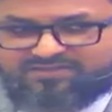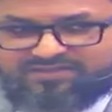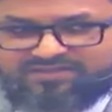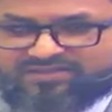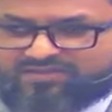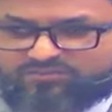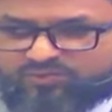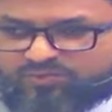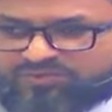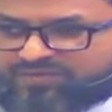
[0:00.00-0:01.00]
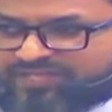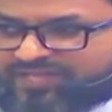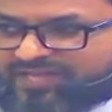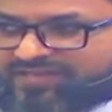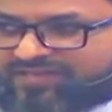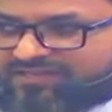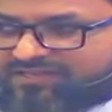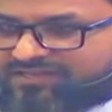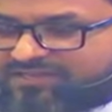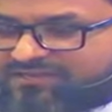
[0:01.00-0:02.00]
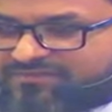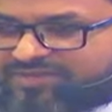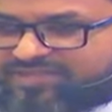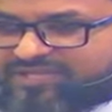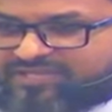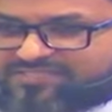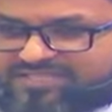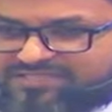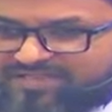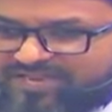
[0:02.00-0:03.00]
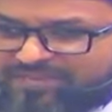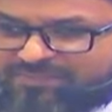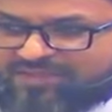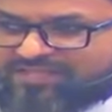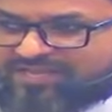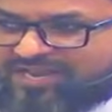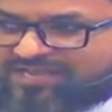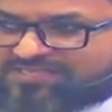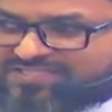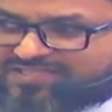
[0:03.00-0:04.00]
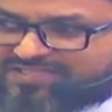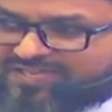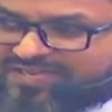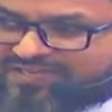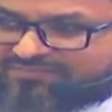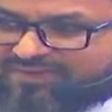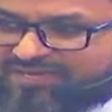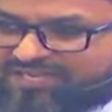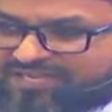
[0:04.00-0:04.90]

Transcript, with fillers: என்ற முடிவுக்கு வருகிறார்கள் பிறகு சந்திரனை பார்க்கிறார்கள் சந்திரன் பகலில்